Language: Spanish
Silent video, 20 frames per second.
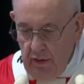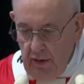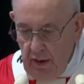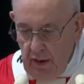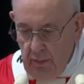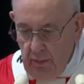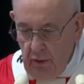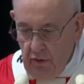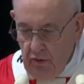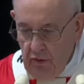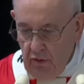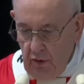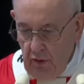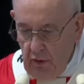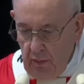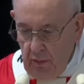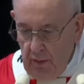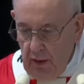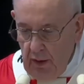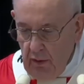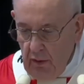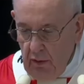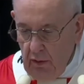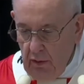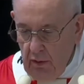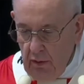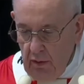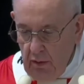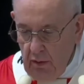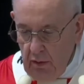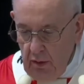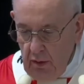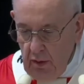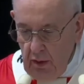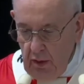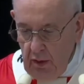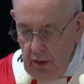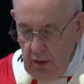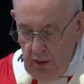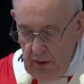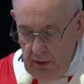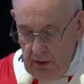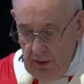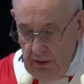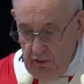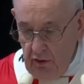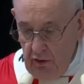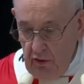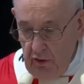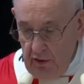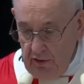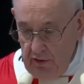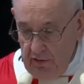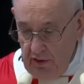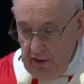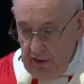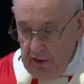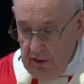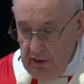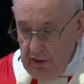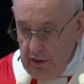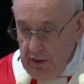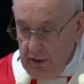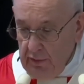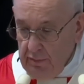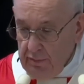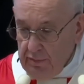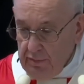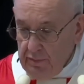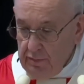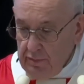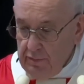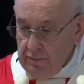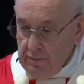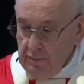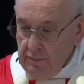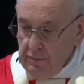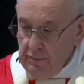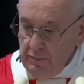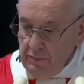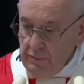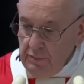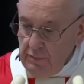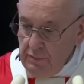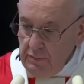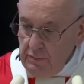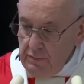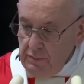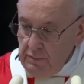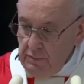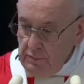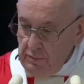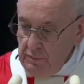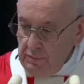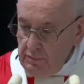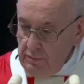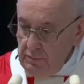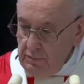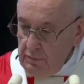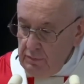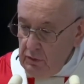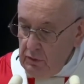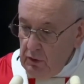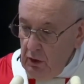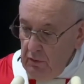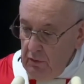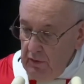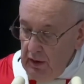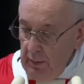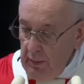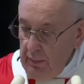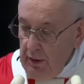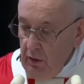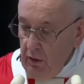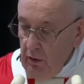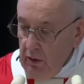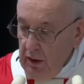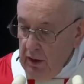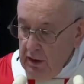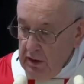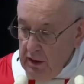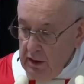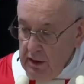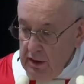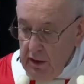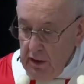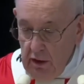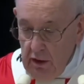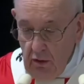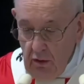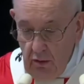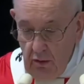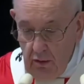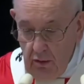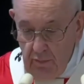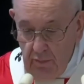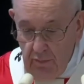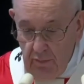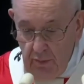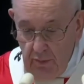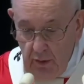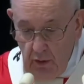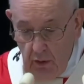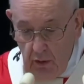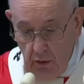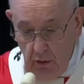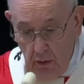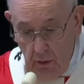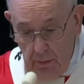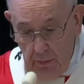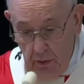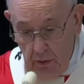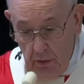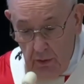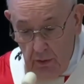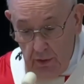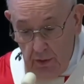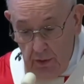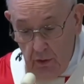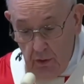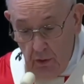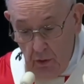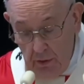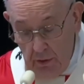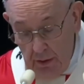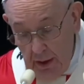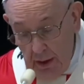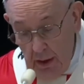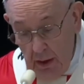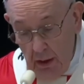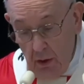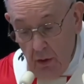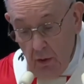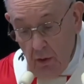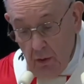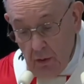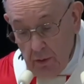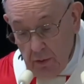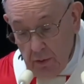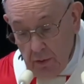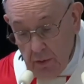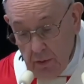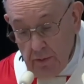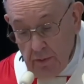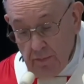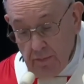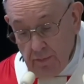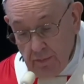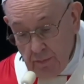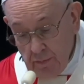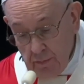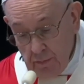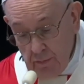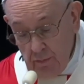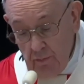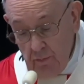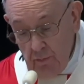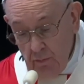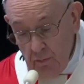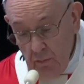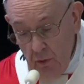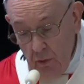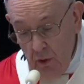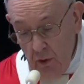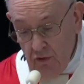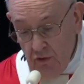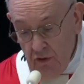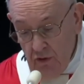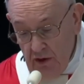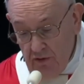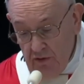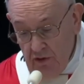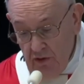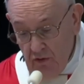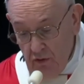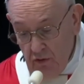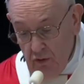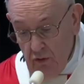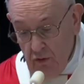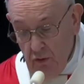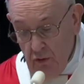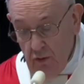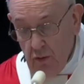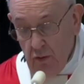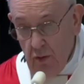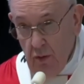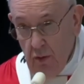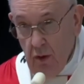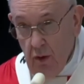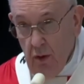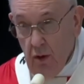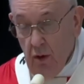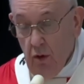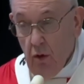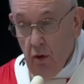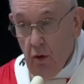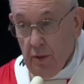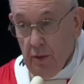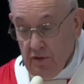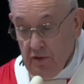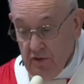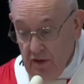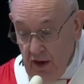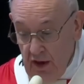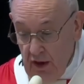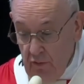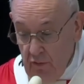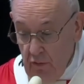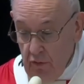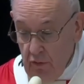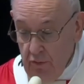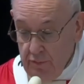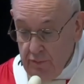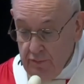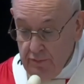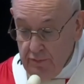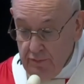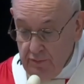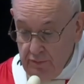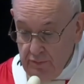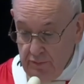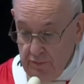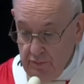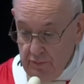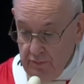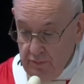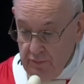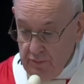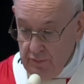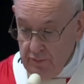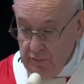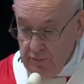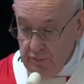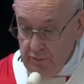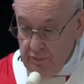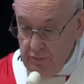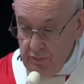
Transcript: Con estas palabras del apóstol Pablo, dejémonos introducir en los días santos, donde la palabra de Dios, como un estribillo, nos muestra a Jesús como siervo.